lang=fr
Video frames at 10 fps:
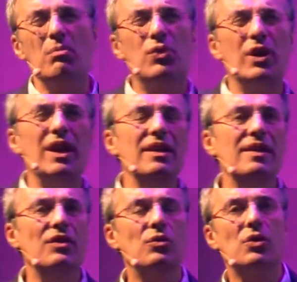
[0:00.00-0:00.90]
pour
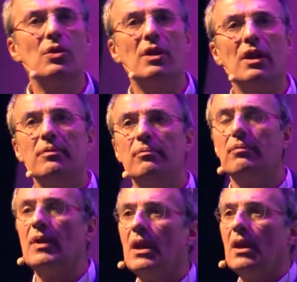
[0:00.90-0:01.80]
réaliser tout cela,
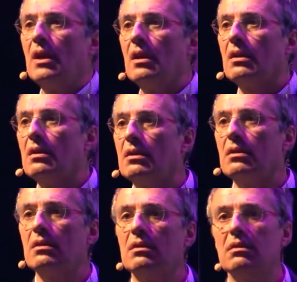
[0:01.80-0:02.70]

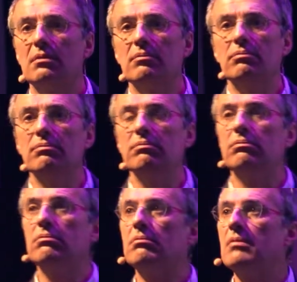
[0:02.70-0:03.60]
euh,
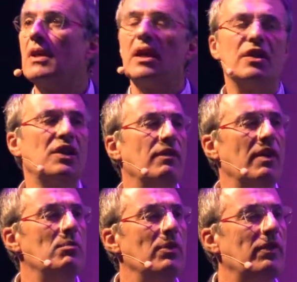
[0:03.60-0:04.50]
est-ce qu'il va
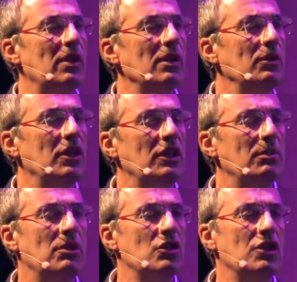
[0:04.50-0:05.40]
me falloir une
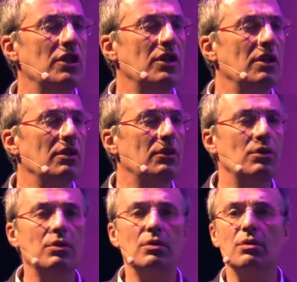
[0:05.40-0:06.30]
équipe d'ingénieurs
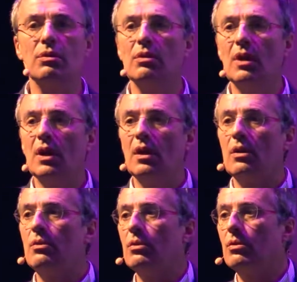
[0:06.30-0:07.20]
de,
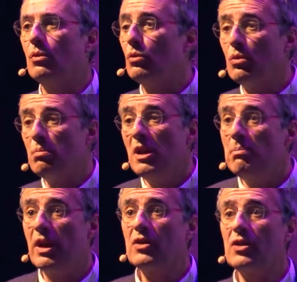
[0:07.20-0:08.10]
1000
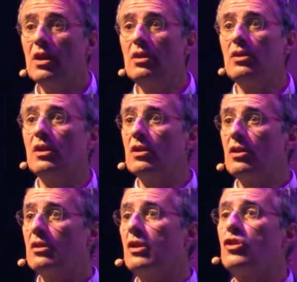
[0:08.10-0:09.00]
personnes,
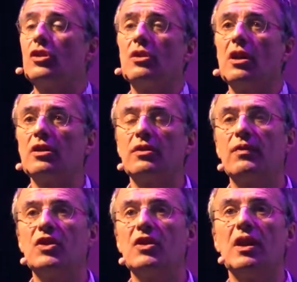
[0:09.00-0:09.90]
d'ingénieurs
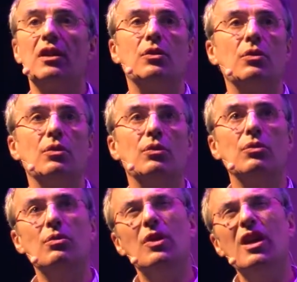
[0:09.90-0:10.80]
artificiels de,
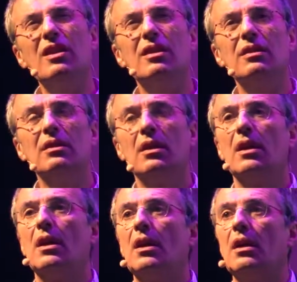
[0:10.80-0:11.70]
Google
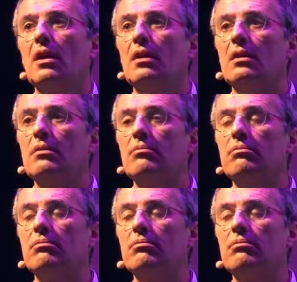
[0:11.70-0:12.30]
euh,